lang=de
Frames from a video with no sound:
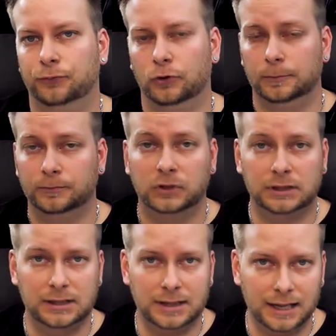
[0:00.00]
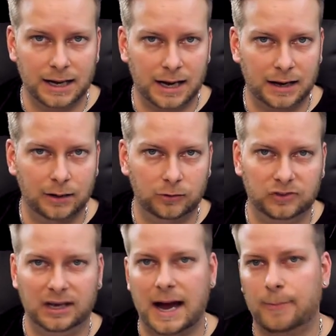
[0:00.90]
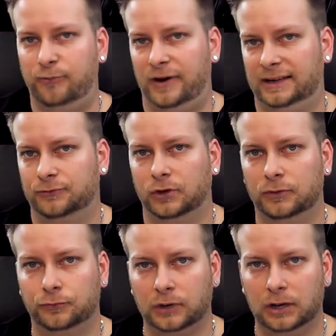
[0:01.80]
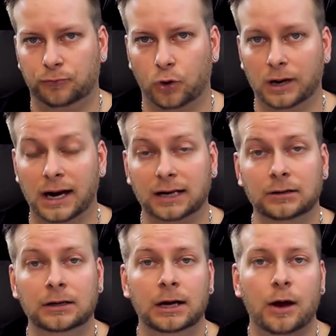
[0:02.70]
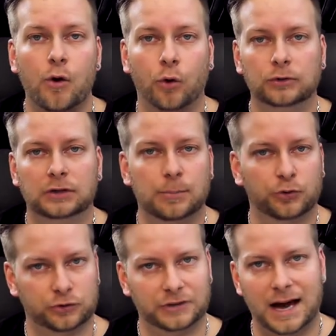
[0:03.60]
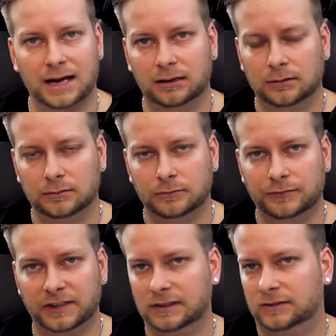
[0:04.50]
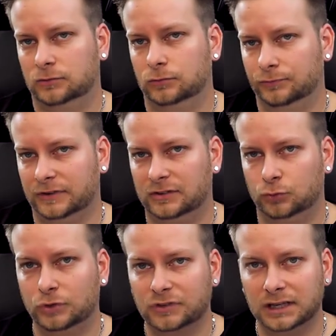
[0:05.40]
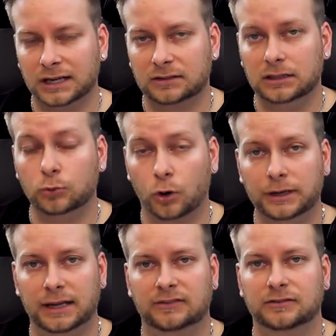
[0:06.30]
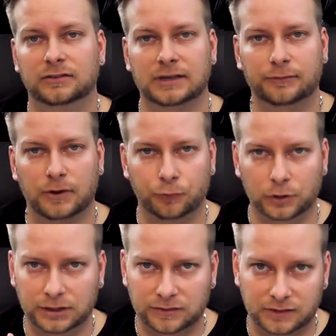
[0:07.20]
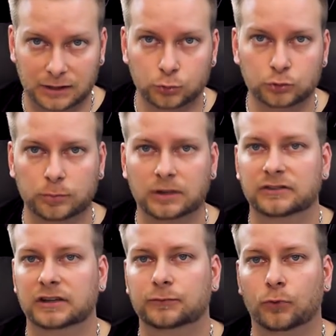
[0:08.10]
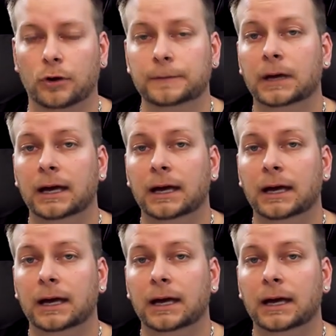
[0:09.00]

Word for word: Film, der sehr abweicht von, von der Vorlage. Und ich muss auch sagen, was, jetzt, was ich so gesehen hatte, dem 9S ist einfach wirklich sehr gut umgesetzt worden.